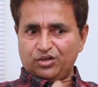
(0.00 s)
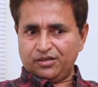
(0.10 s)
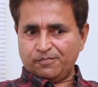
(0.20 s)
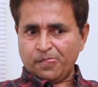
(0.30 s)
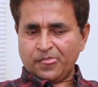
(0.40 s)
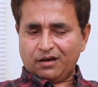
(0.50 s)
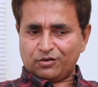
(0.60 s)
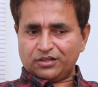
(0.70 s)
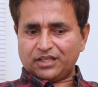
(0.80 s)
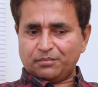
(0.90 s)
ஒரு
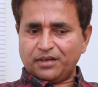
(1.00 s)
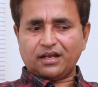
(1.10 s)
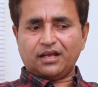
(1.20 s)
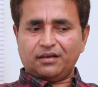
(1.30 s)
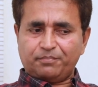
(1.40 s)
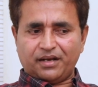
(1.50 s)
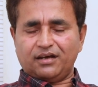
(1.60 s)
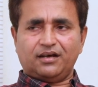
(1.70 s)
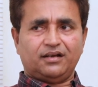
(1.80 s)
அவரோட தன்மையினால் பல